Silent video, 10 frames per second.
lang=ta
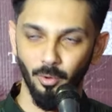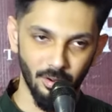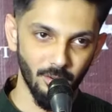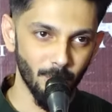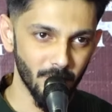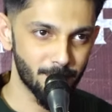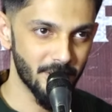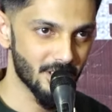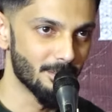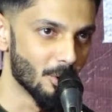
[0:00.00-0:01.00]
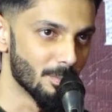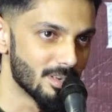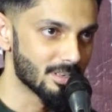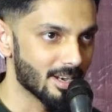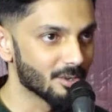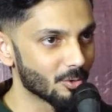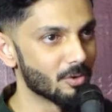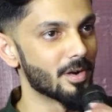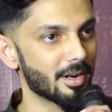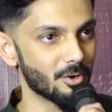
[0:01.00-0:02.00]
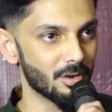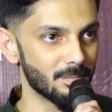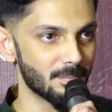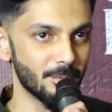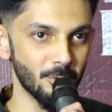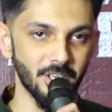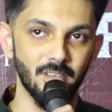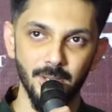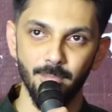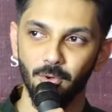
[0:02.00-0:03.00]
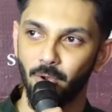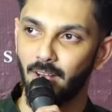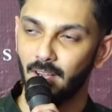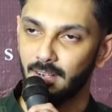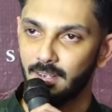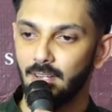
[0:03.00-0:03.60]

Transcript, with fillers: ஒரு ரொம்ப ஸ்பெஷல் மூமெண்ட் எனக்கும் எங்களோட மியூசிக் டீமுக்கும் ஏன்னா